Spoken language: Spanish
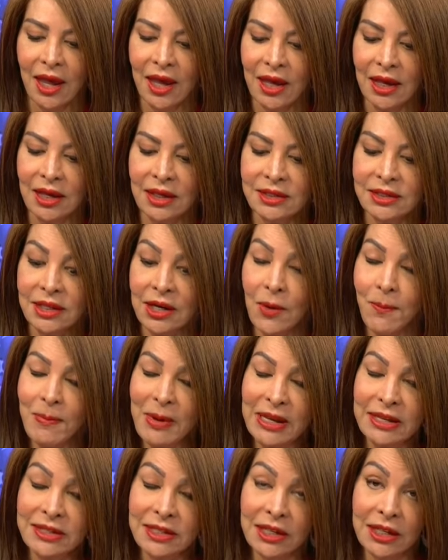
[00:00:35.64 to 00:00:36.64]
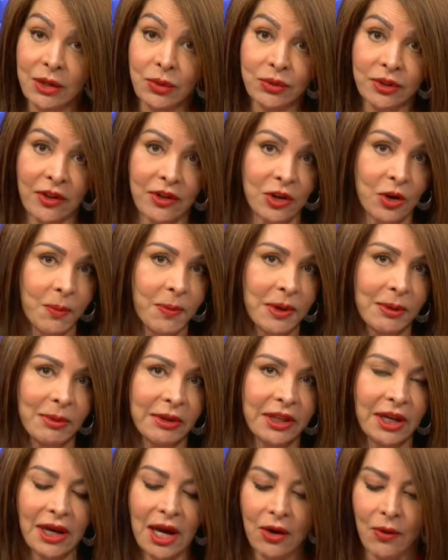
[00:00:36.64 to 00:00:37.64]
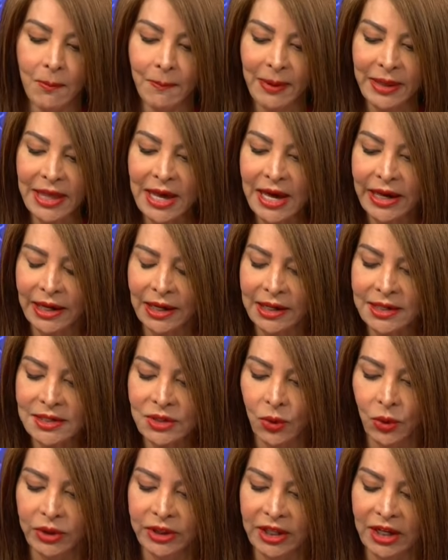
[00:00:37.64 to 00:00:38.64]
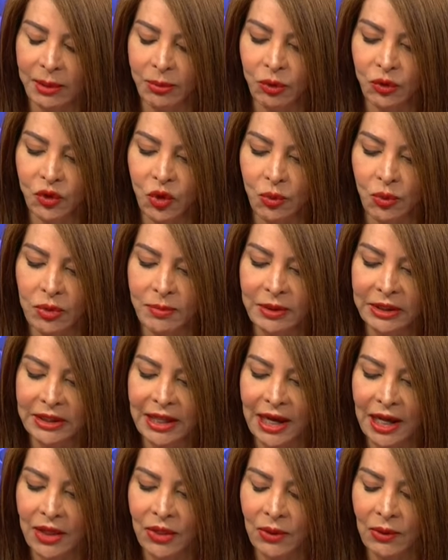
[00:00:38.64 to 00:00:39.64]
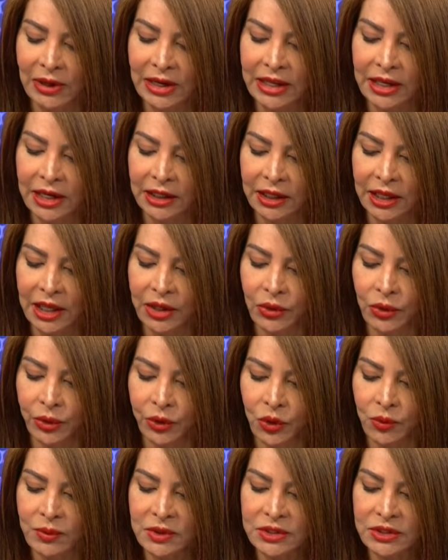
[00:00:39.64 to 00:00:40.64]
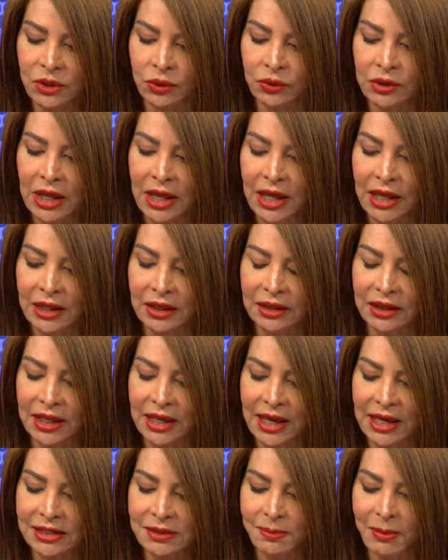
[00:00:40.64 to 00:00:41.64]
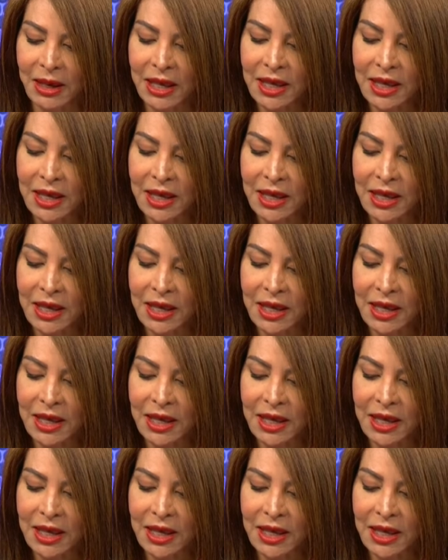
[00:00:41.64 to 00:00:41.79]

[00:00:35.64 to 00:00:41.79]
Eh, será un placer que ustedes nos permitan acompañarles. Hoy tenemos como invitado al ingeniero Robinson Díaz